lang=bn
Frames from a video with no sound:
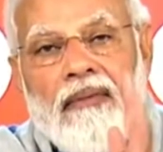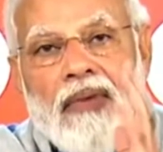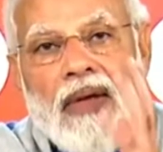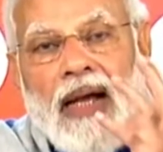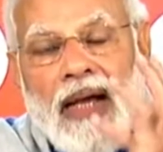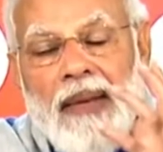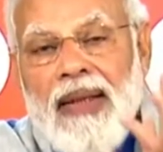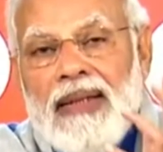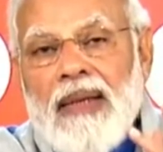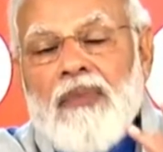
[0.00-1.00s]
গরিবী সে
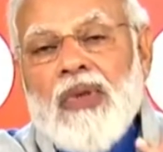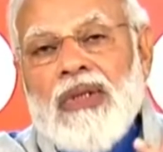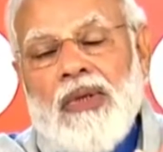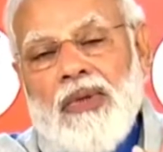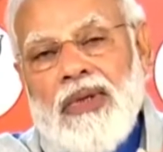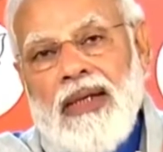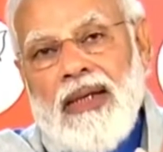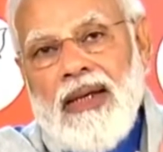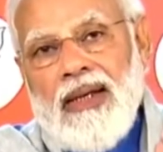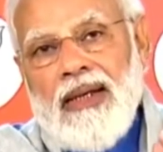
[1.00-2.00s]
মুক্তি হোনি
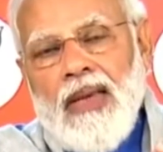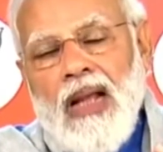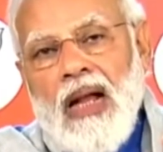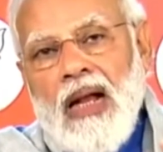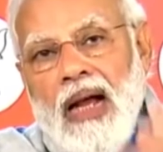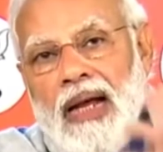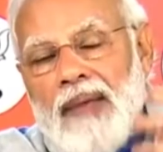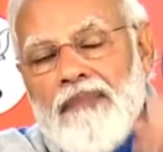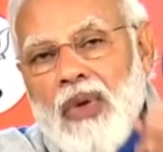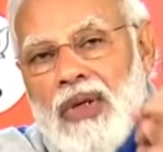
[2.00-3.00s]
গরিব
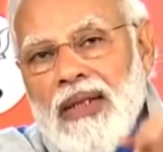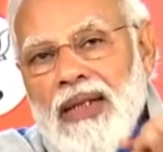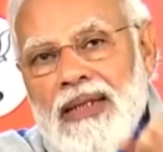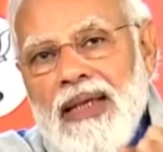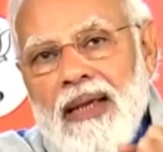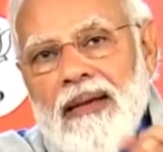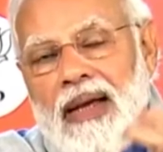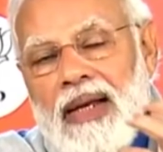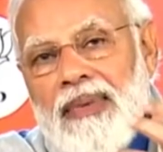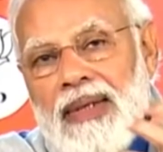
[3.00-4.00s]
মুক্তি সে
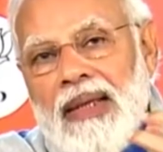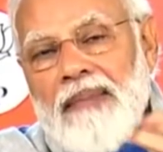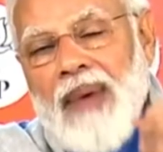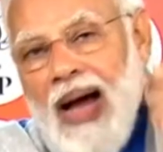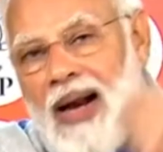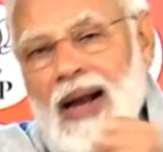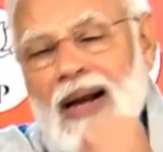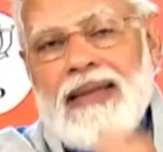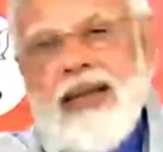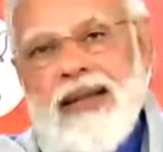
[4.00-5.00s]
গরিবি সে বাহার আনা
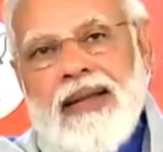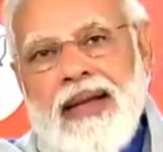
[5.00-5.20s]
চাহতা